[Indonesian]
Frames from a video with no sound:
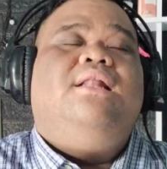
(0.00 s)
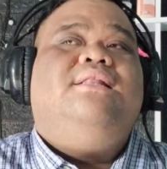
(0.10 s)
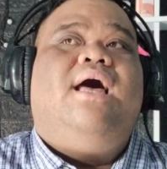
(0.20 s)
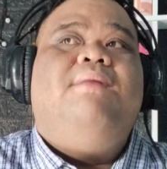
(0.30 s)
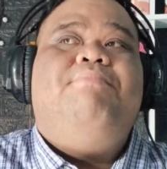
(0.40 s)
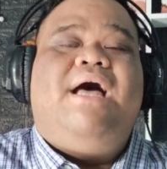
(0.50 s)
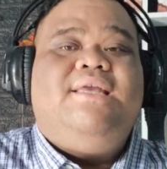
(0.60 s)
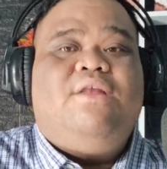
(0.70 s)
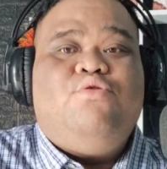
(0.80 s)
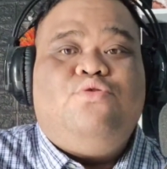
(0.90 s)
entah
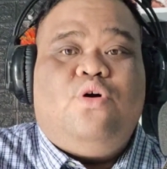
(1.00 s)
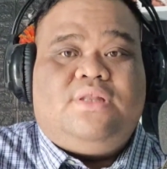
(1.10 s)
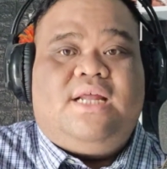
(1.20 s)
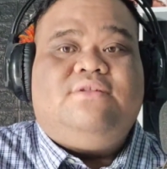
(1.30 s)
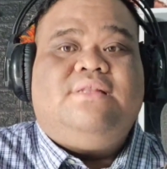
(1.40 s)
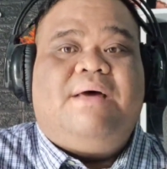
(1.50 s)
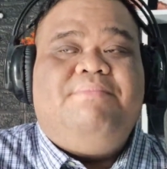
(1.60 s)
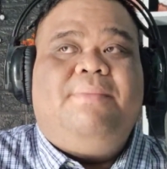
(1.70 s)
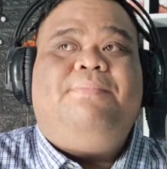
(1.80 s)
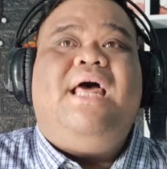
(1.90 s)
mbahnya dulu dokter atau
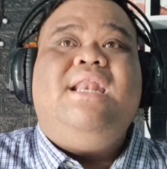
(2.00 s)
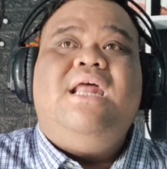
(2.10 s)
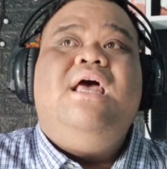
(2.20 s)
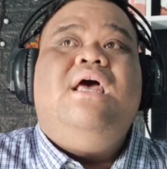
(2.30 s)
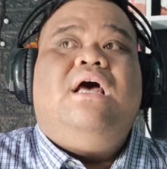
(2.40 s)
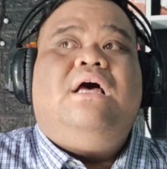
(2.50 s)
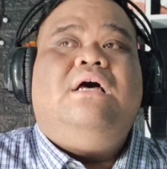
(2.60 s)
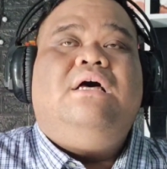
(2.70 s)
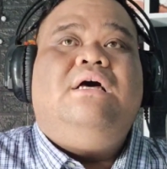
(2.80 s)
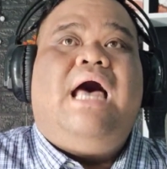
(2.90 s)
tabib dan
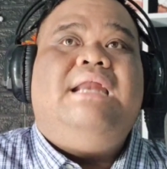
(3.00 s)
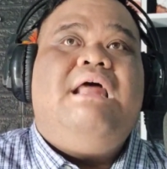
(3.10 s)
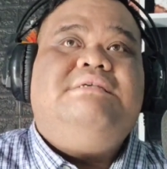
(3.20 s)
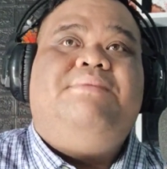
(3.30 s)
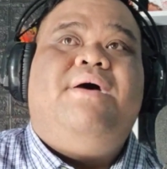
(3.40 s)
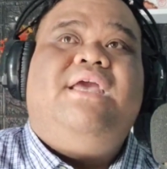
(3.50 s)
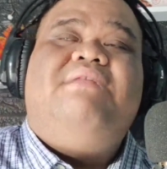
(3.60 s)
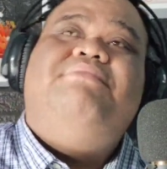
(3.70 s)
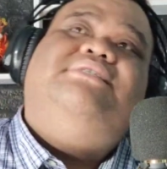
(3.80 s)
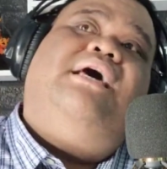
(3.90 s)
uh, ada
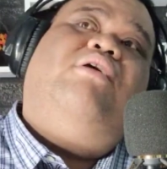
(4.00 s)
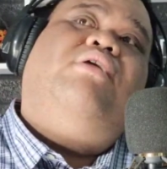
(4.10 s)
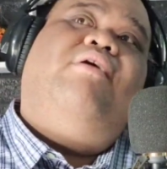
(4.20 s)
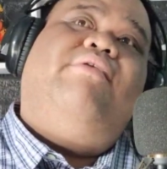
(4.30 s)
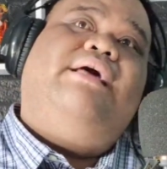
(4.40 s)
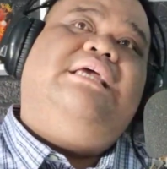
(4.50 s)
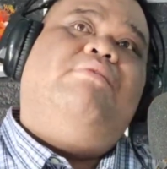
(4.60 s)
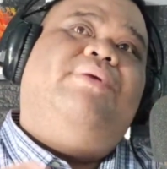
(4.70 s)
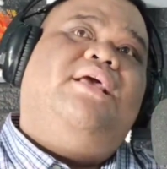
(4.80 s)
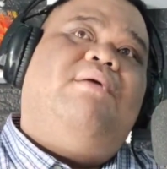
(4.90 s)
sebagian besar orang-orang yang
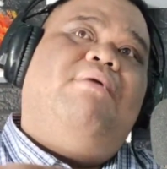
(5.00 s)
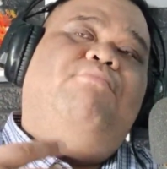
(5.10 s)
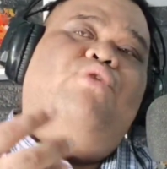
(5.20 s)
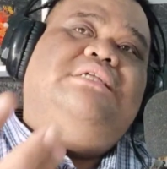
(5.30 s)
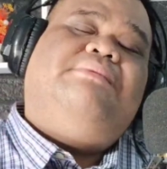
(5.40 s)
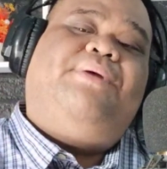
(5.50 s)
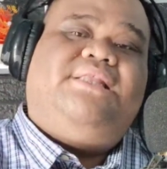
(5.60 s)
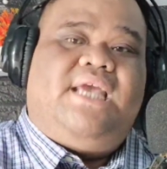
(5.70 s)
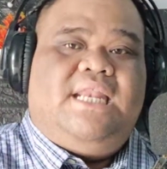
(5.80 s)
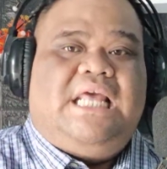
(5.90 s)
memiliki kemampuan
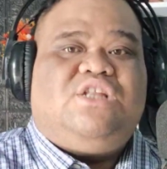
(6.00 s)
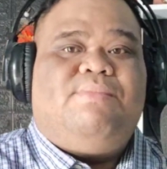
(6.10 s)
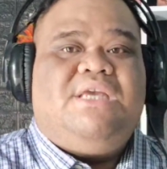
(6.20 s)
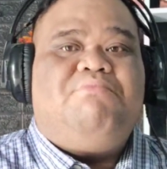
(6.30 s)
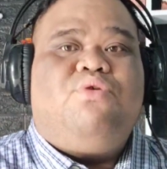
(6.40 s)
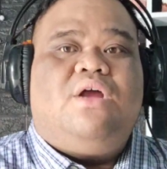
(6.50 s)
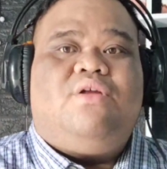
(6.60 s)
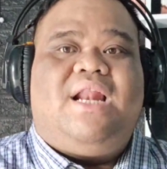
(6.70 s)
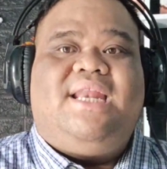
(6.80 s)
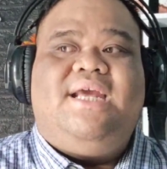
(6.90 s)
seperti ini atau menyembuhkan
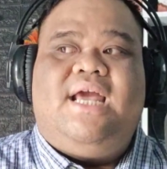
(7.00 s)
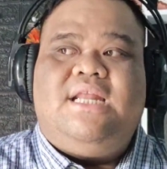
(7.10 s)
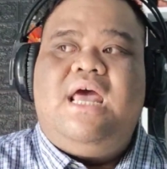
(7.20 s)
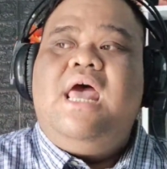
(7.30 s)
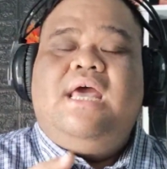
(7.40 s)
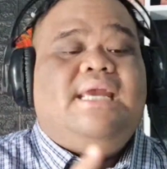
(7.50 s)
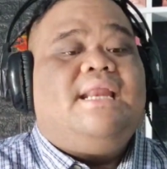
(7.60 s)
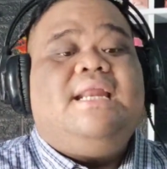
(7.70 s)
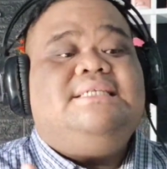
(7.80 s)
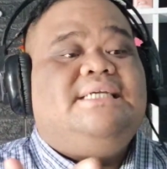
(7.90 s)
orang lain dengan
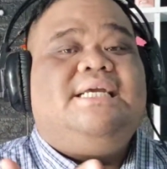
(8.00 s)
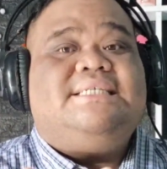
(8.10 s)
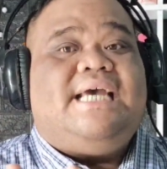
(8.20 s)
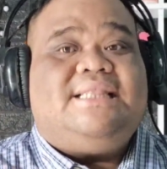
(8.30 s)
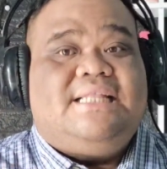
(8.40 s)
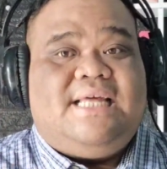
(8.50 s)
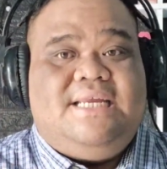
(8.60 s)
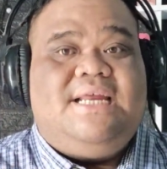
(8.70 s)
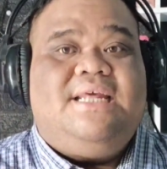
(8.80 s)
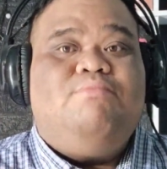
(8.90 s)
ya dari segi kesehatan
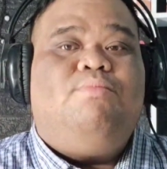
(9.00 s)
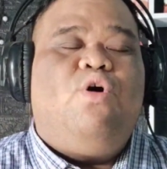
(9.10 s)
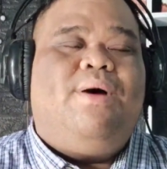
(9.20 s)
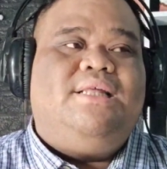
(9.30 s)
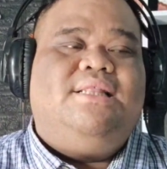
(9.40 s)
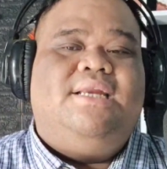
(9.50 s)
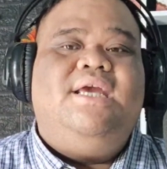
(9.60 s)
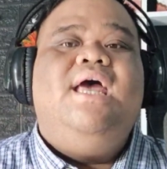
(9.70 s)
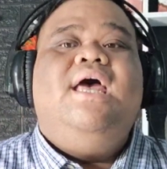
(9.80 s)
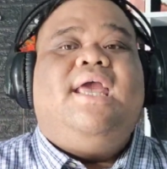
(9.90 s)
tadi, dari ilmu pengobatan
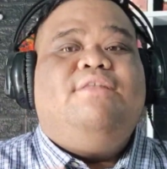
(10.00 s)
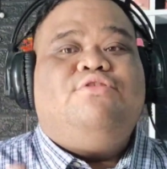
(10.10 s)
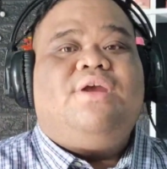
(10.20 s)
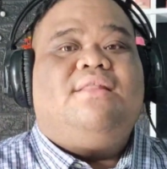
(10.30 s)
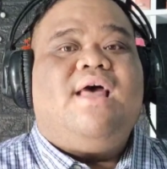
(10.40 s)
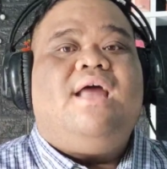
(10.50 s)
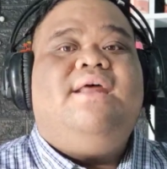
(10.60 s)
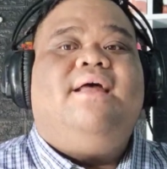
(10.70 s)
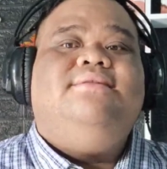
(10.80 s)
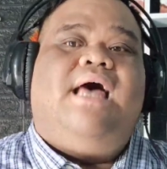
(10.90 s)
tadi itu ternyata
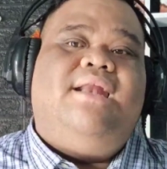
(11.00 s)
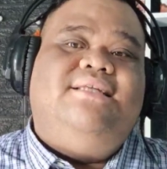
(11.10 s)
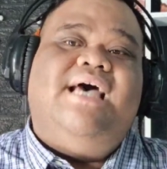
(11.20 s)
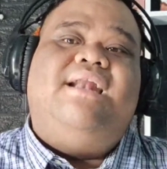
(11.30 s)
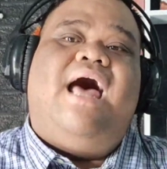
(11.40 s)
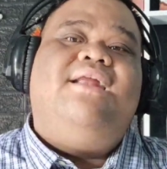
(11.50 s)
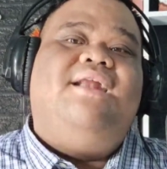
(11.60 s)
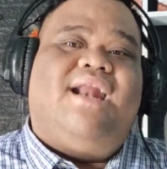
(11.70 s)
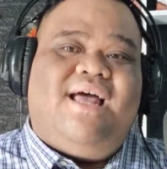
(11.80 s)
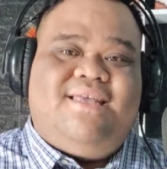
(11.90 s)
ada ada ada
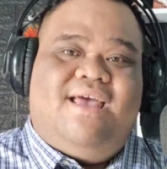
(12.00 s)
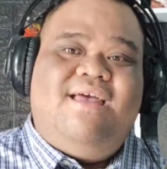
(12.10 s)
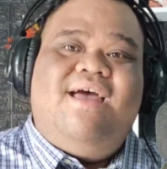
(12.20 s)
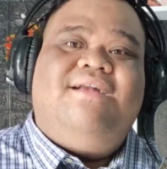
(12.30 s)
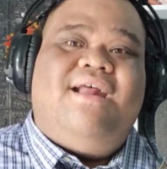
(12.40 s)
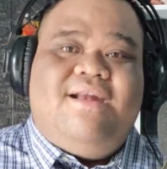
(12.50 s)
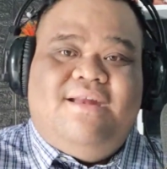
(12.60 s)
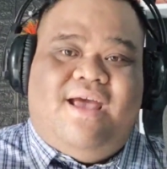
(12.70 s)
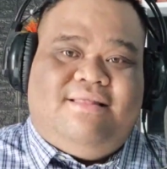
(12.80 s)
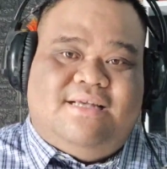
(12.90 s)
darahnya, darah
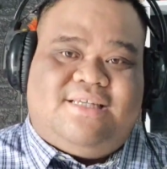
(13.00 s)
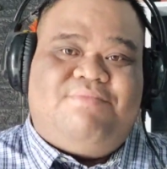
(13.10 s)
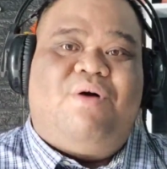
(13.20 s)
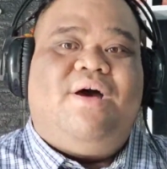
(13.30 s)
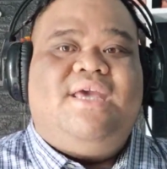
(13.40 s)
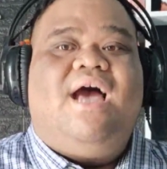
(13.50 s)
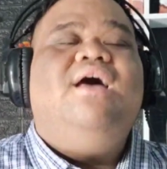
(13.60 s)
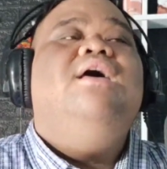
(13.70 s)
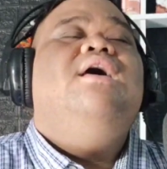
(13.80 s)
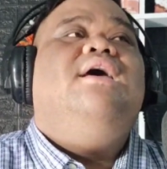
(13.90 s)
dari atas ke bawah yang
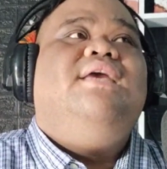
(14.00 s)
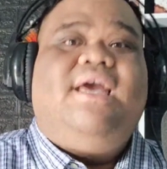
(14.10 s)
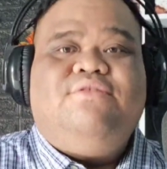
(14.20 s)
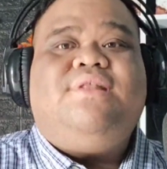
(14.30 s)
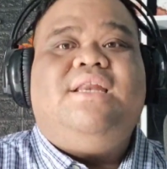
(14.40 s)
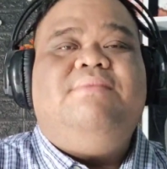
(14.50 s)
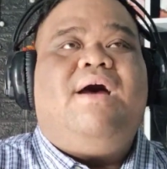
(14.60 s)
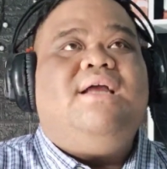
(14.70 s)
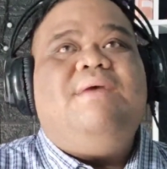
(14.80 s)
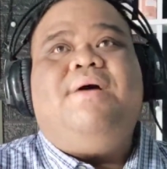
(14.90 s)
ya itu tadi
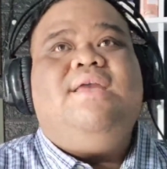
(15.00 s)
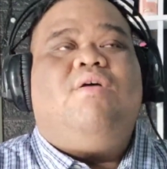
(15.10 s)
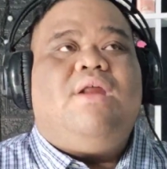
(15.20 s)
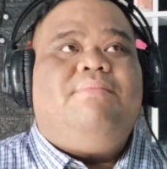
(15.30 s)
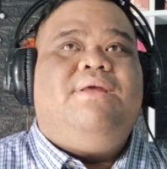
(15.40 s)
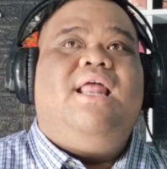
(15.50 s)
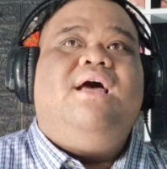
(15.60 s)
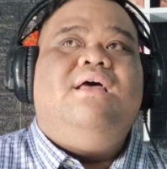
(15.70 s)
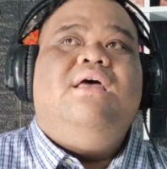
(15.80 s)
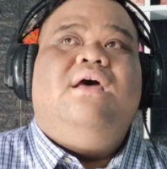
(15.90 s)
makanya banyak orang
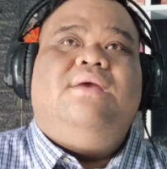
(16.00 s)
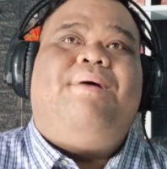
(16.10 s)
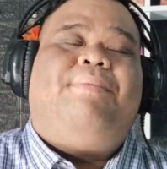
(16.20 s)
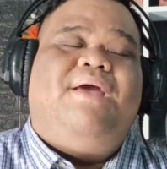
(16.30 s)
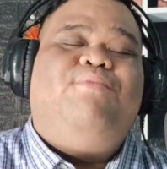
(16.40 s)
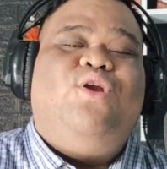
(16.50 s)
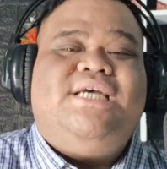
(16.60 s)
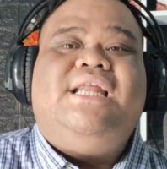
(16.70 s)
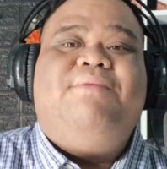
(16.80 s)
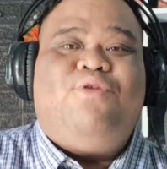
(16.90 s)
bilang ya bapaknya
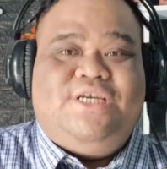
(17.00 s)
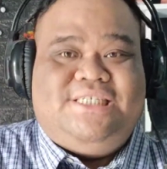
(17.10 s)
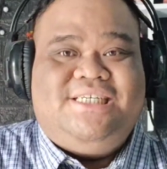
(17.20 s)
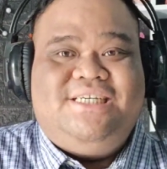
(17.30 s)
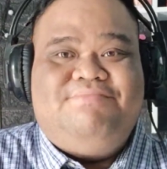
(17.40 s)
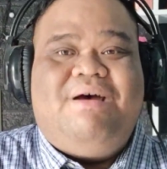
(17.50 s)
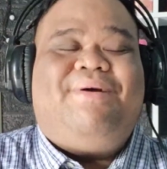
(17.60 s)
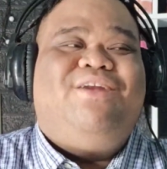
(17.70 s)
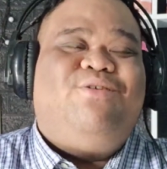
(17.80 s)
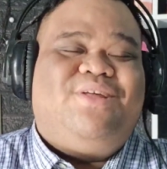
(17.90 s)
polisi anaknya polisi
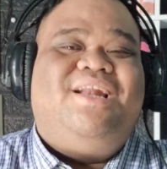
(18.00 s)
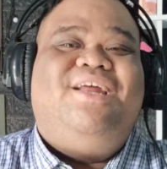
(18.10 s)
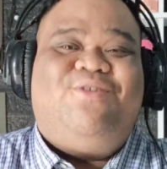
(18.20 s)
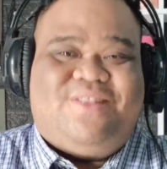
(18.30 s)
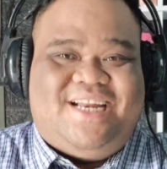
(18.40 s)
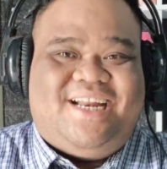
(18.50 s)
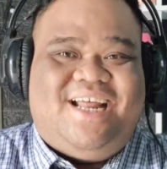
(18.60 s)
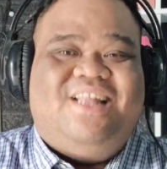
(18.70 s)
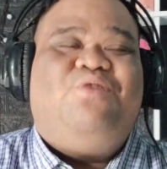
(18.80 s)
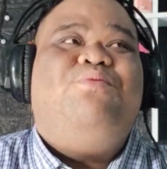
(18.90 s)
bapaknya dokter anaknya dokter
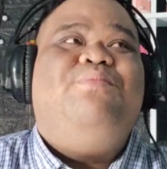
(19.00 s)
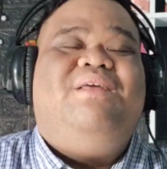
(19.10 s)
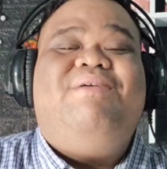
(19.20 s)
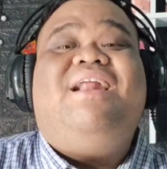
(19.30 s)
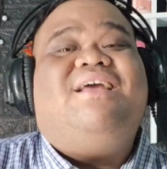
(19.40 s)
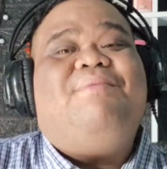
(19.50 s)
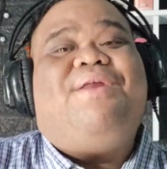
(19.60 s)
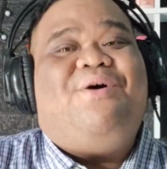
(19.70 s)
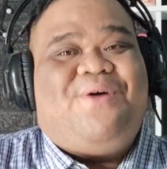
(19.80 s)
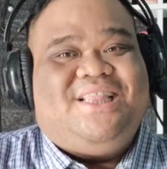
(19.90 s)
ataupun minimal anaknya
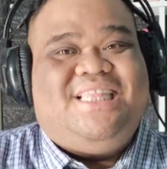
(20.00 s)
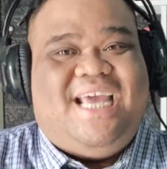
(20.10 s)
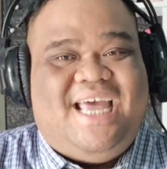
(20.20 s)
perawat ya